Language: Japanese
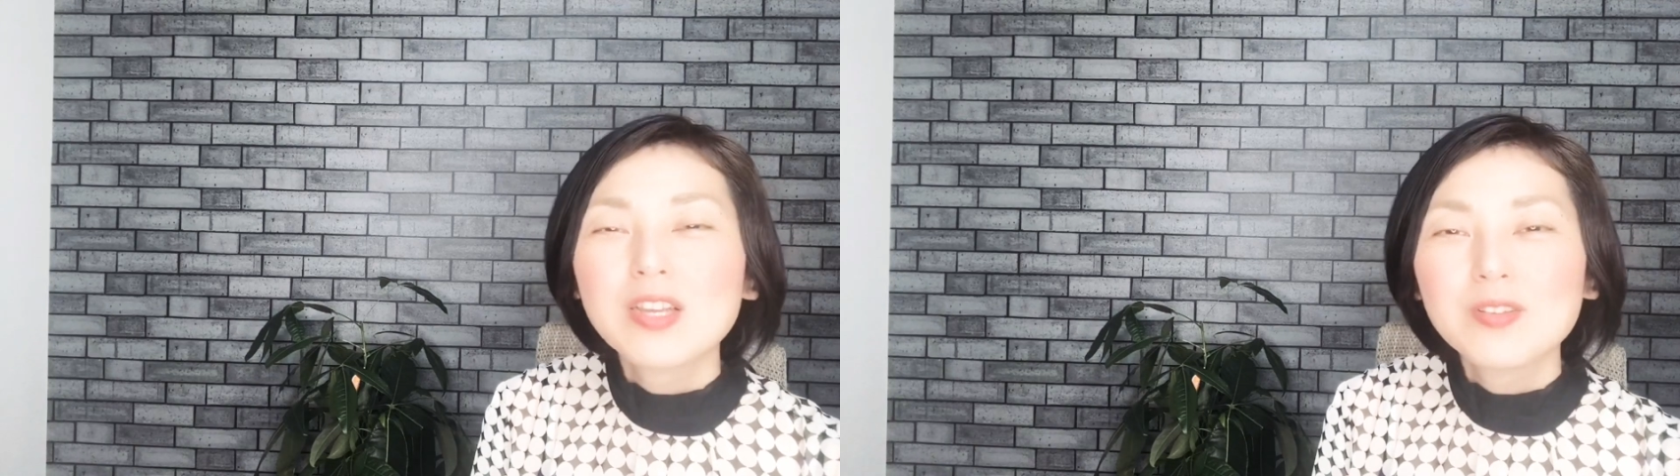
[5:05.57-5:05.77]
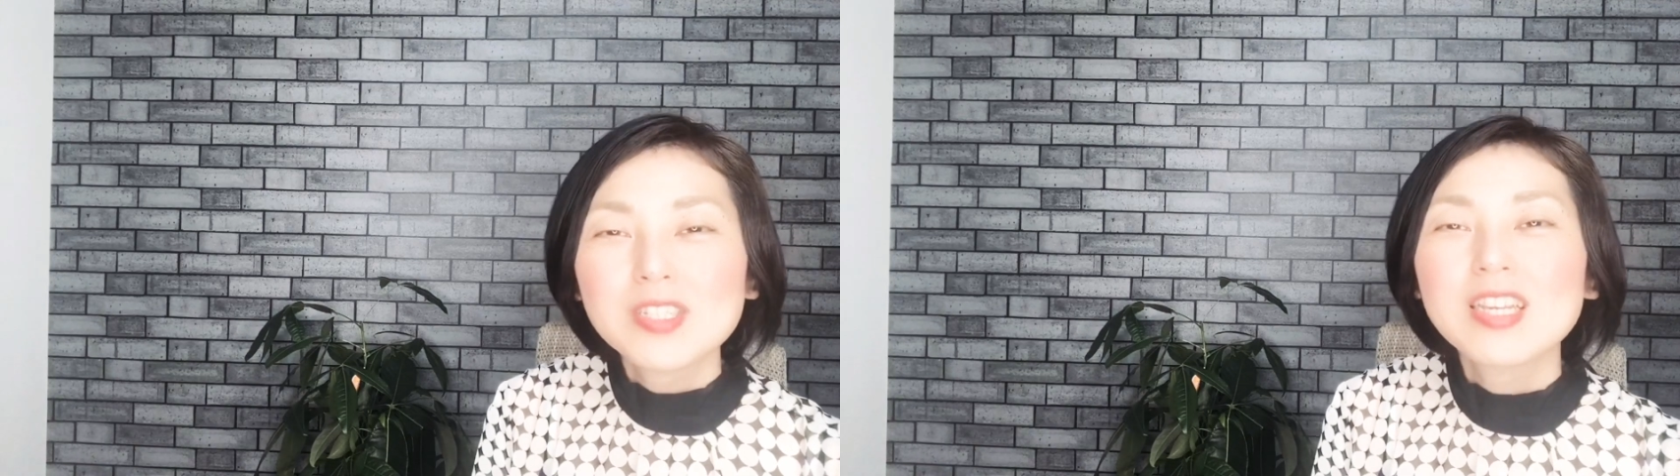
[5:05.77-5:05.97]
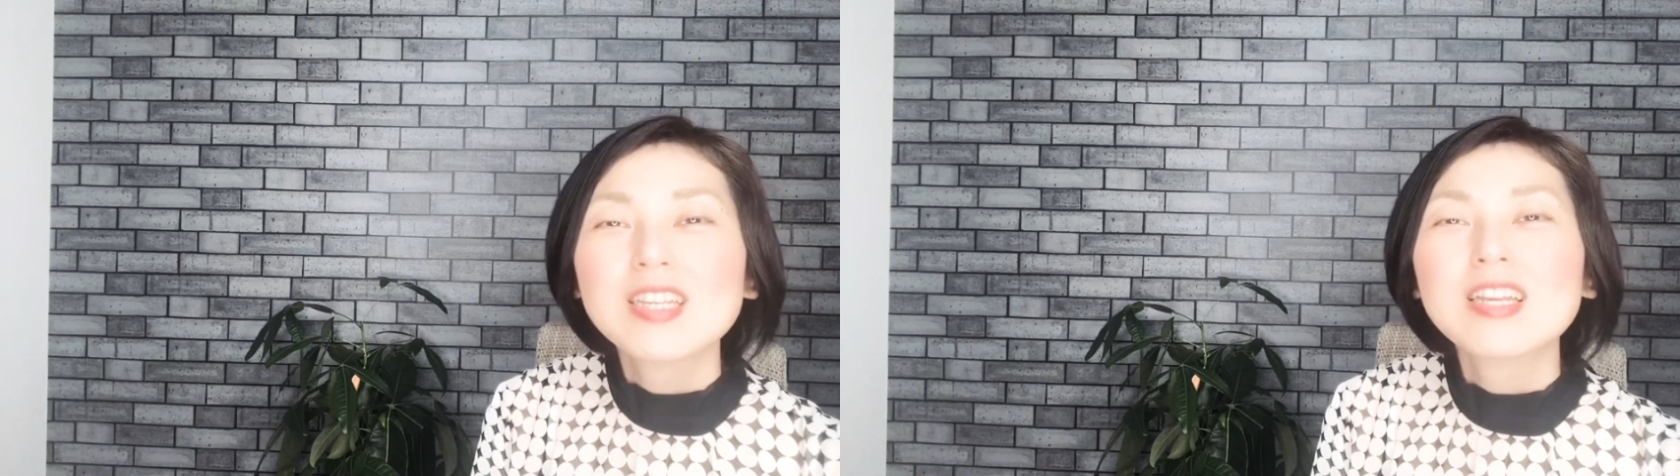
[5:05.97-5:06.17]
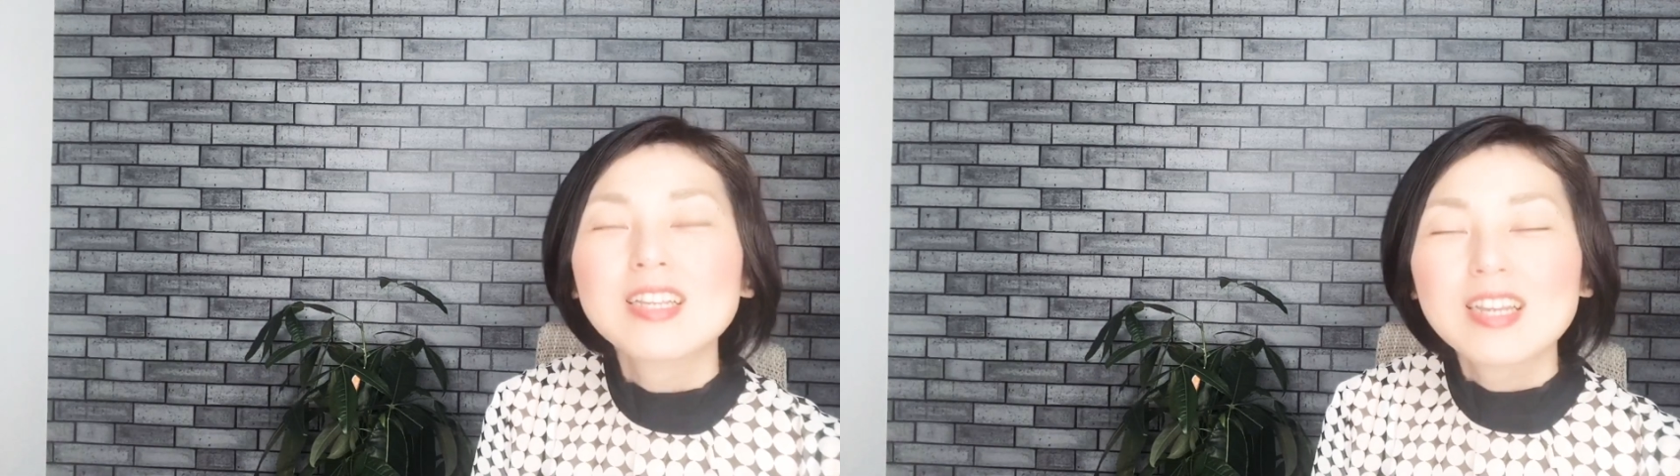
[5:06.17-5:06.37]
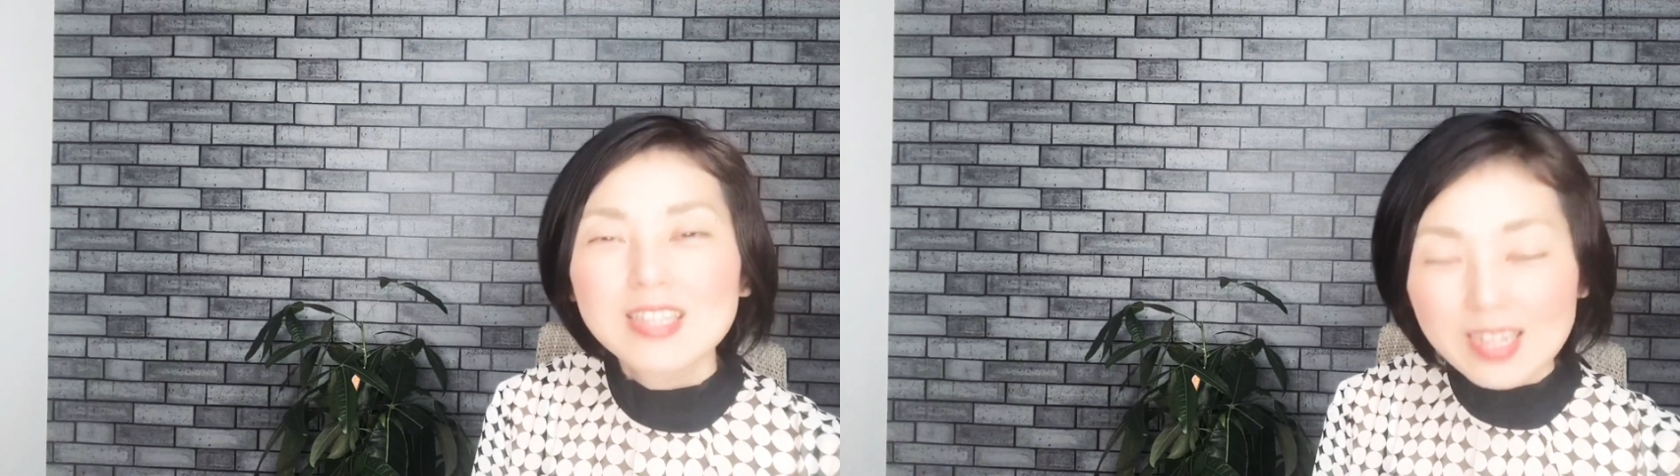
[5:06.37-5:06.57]
をしていた
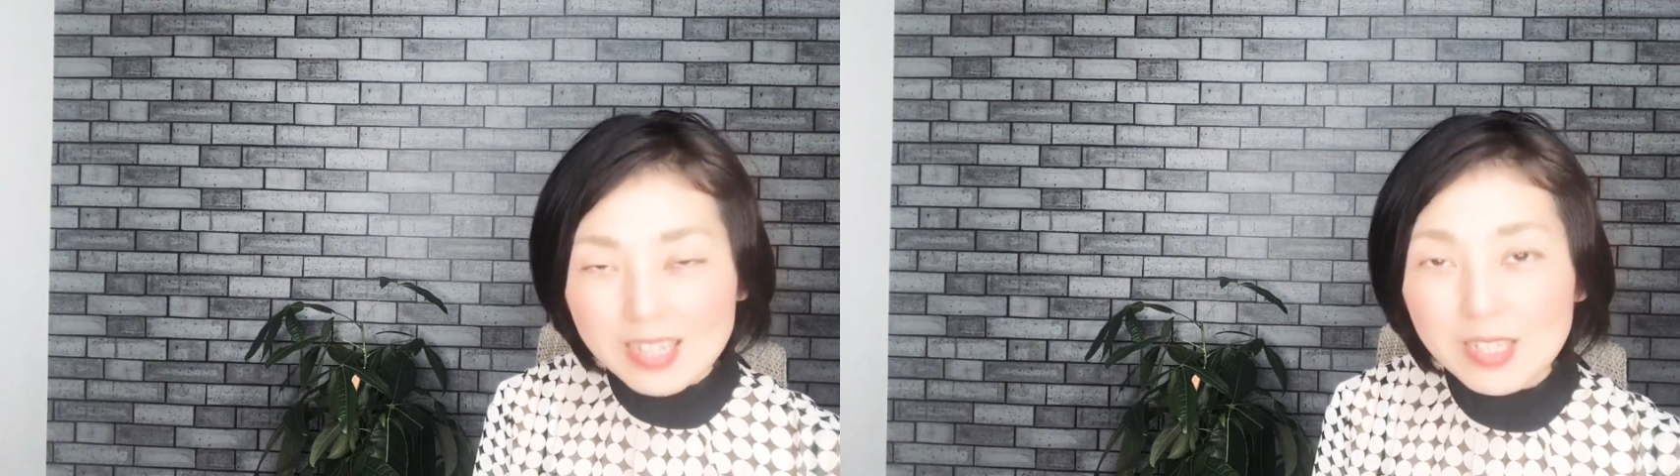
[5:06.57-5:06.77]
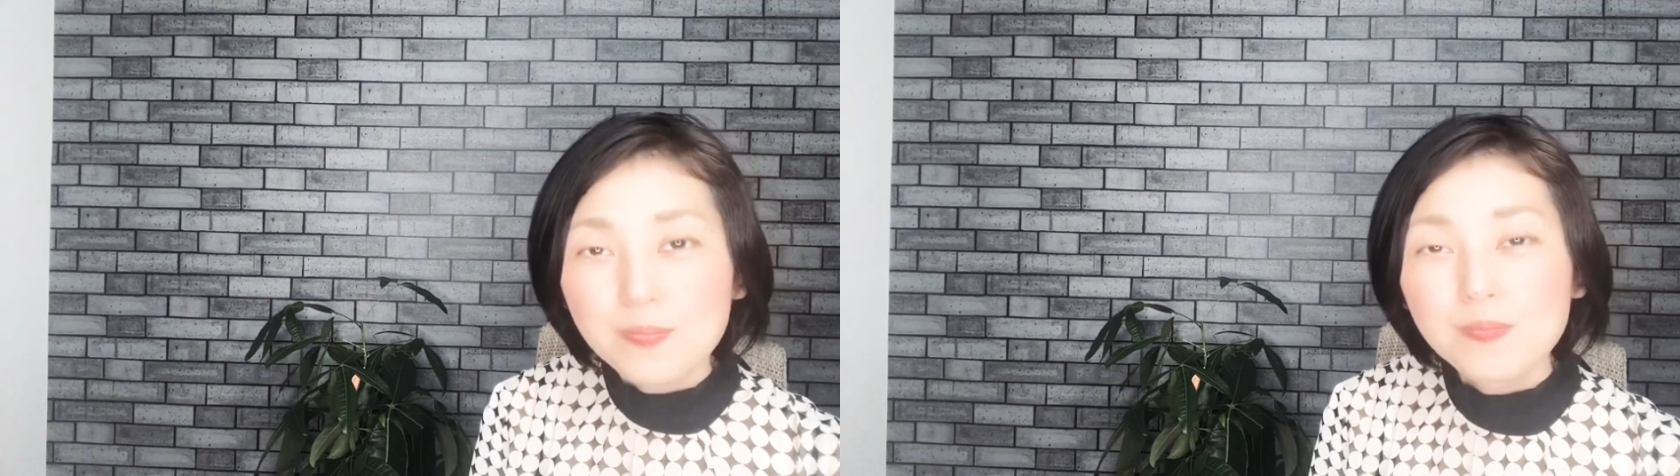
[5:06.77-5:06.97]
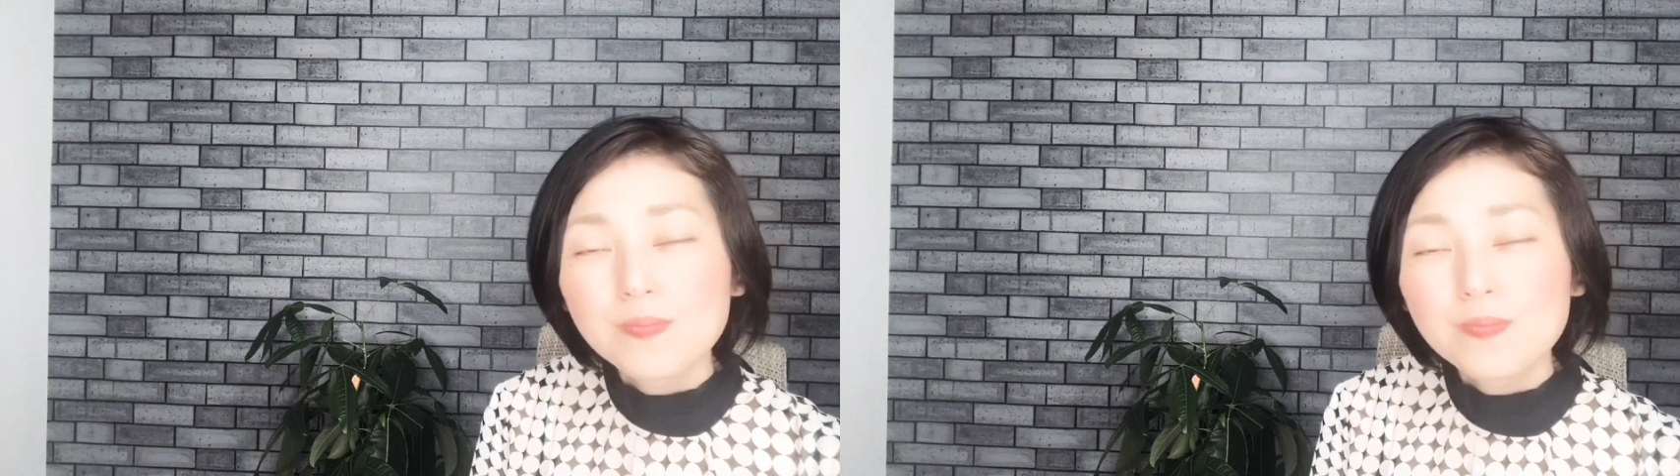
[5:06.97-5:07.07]
だいたり、